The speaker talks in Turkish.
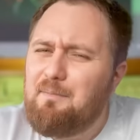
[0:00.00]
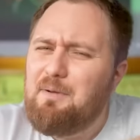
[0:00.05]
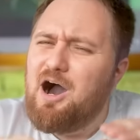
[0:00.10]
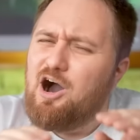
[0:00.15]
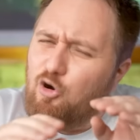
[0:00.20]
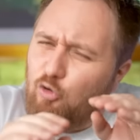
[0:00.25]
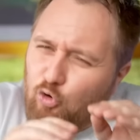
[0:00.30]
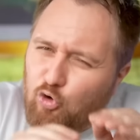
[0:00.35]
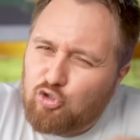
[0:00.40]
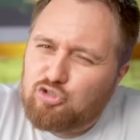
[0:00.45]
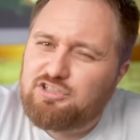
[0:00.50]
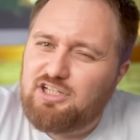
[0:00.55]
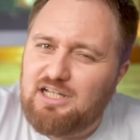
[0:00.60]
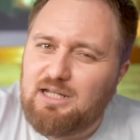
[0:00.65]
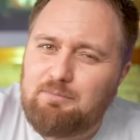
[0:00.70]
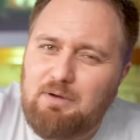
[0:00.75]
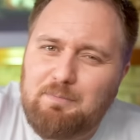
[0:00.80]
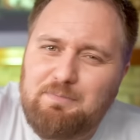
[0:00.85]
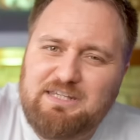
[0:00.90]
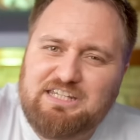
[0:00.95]
Ama
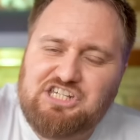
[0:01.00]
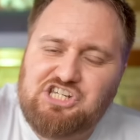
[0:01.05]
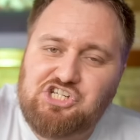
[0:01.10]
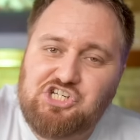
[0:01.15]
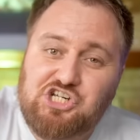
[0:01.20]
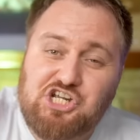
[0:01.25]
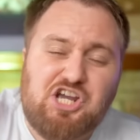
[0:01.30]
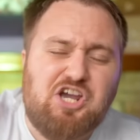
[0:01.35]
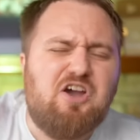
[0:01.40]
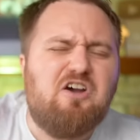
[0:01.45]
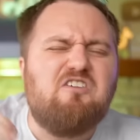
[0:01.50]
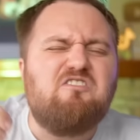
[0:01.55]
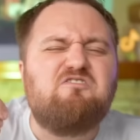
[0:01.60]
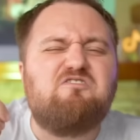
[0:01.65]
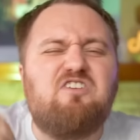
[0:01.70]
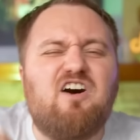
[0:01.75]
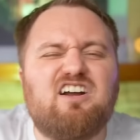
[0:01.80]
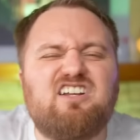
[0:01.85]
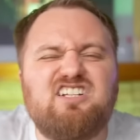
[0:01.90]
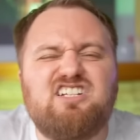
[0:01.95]
ortalama bir kişi
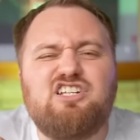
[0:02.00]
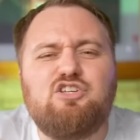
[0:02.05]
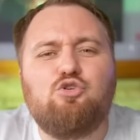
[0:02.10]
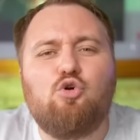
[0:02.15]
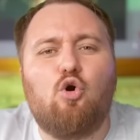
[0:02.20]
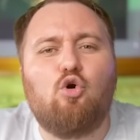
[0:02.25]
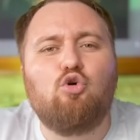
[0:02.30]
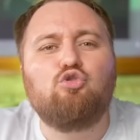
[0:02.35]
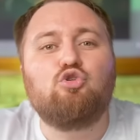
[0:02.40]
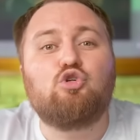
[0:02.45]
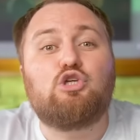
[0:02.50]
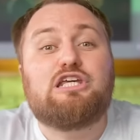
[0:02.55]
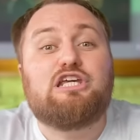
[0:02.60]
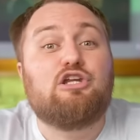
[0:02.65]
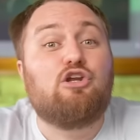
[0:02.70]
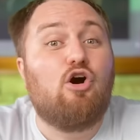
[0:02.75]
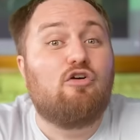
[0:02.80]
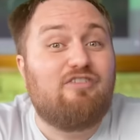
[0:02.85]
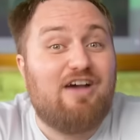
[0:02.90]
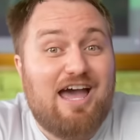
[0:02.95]
varını yoğunu
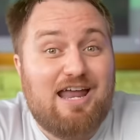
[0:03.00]
kilo